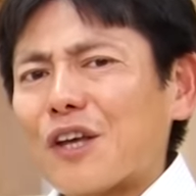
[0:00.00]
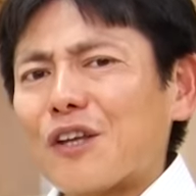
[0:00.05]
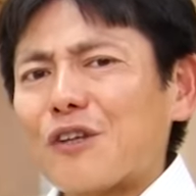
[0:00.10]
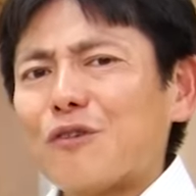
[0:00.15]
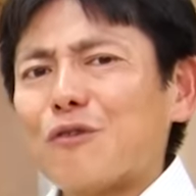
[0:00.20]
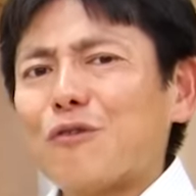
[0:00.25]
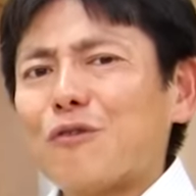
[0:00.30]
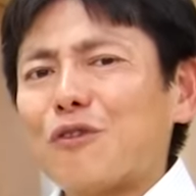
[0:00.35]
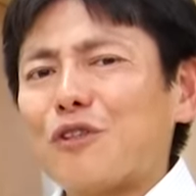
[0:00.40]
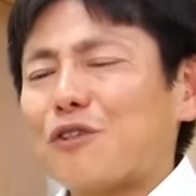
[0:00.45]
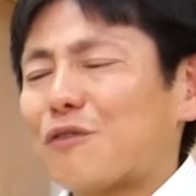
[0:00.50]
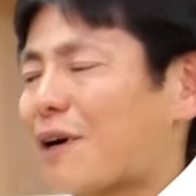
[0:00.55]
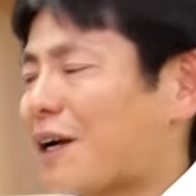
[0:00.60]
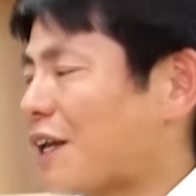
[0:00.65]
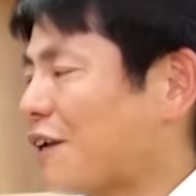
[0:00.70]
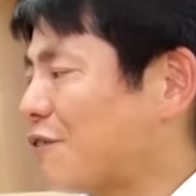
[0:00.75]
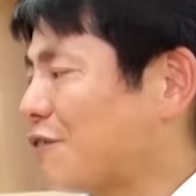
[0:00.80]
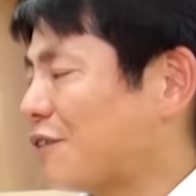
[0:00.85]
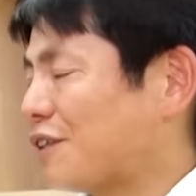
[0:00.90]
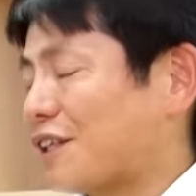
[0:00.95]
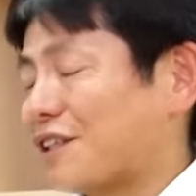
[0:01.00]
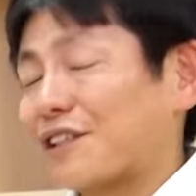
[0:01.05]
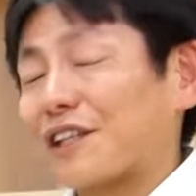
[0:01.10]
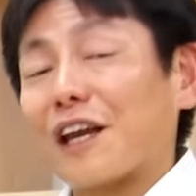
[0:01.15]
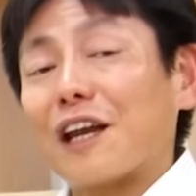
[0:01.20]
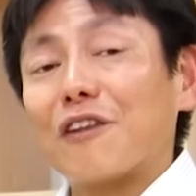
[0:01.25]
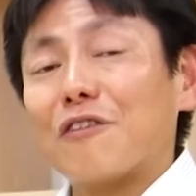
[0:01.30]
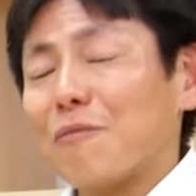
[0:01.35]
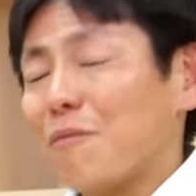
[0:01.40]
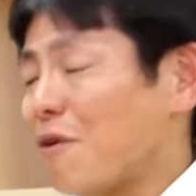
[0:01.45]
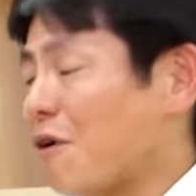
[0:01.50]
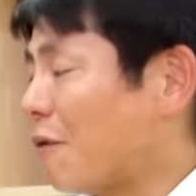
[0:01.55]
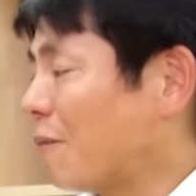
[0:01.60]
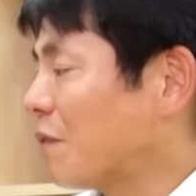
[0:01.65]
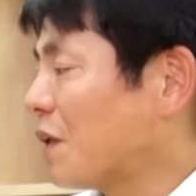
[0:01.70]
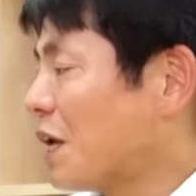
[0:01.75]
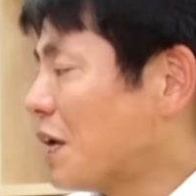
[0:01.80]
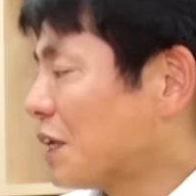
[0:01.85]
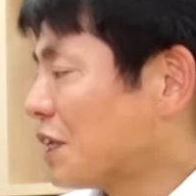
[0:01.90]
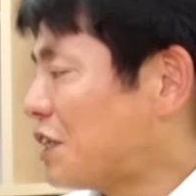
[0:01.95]
というふうに言われるんですけれど
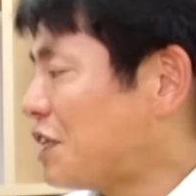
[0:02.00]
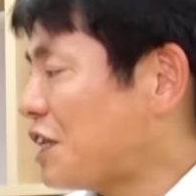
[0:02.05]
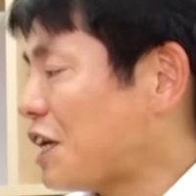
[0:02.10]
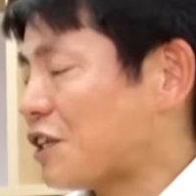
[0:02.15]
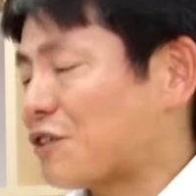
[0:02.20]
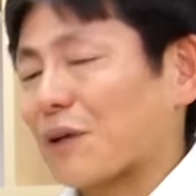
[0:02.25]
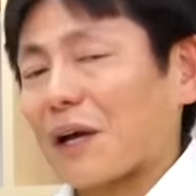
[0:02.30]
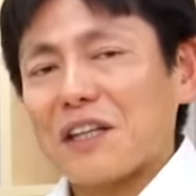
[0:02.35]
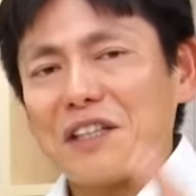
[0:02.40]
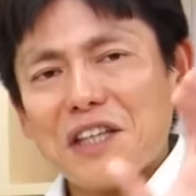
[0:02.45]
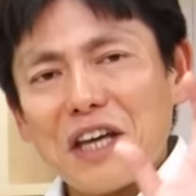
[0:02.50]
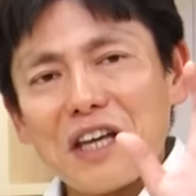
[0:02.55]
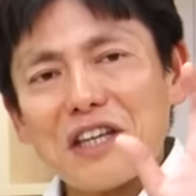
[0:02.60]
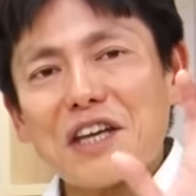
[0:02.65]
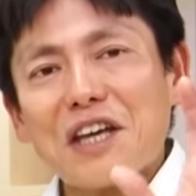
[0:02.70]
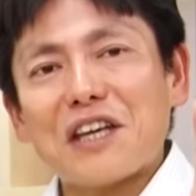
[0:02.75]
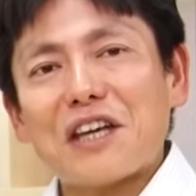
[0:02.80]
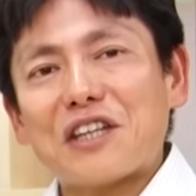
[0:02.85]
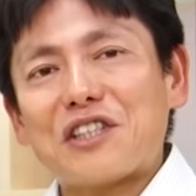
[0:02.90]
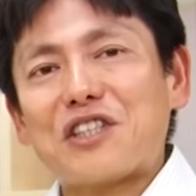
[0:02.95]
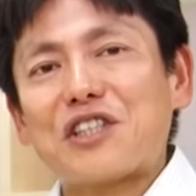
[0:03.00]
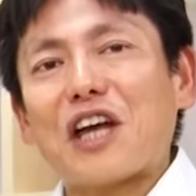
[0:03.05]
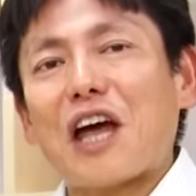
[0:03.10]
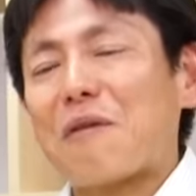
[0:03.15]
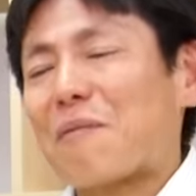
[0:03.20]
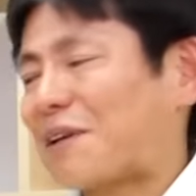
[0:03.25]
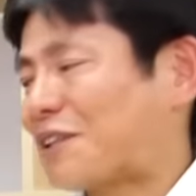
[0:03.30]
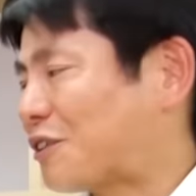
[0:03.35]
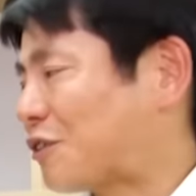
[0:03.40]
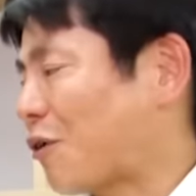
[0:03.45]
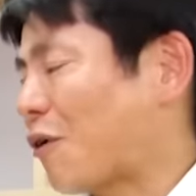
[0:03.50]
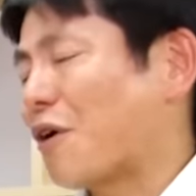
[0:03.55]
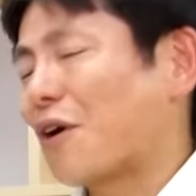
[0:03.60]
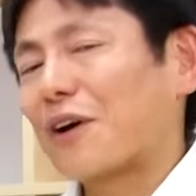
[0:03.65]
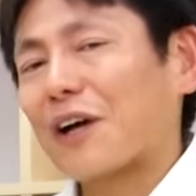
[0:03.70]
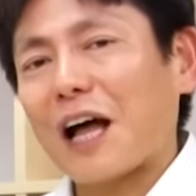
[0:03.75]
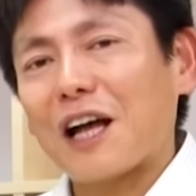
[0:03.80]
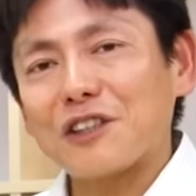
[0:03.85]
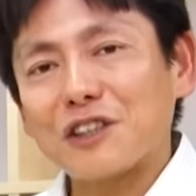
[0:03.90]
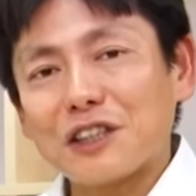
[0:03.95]
も、キーエンスはいえいえいえ違いますと、
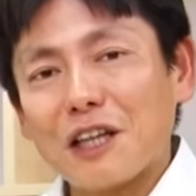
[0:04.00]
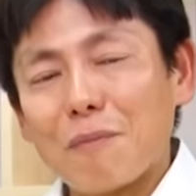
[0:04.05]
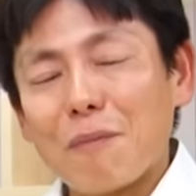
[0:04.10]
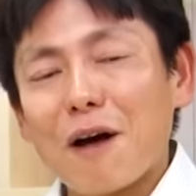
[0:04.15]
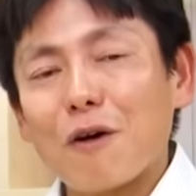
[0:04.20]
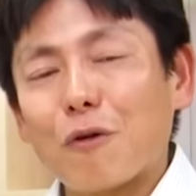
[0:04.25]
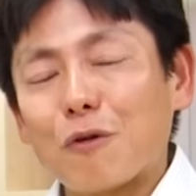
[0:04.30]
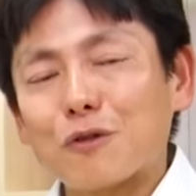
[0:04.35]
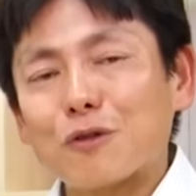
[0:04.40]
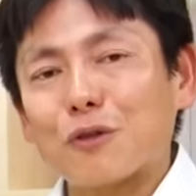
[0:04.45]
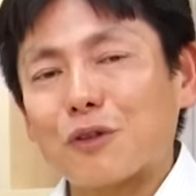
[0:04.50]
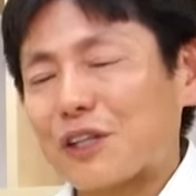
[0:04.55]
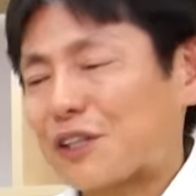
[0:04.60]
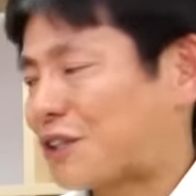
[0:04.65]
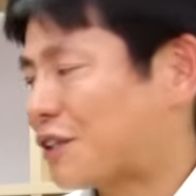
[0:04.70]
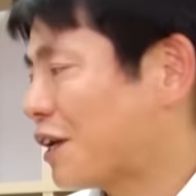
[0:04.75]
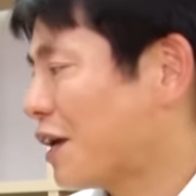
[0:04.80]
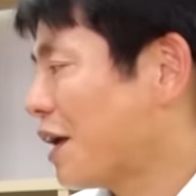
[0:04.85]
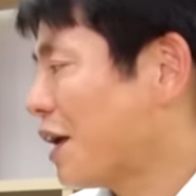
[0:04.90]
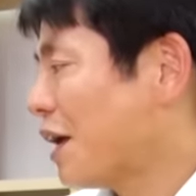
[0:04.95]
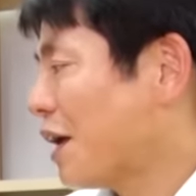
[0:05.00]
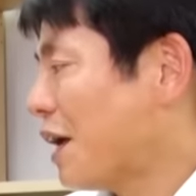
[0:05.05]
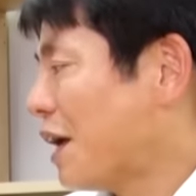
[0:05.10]
カスタマーコストです。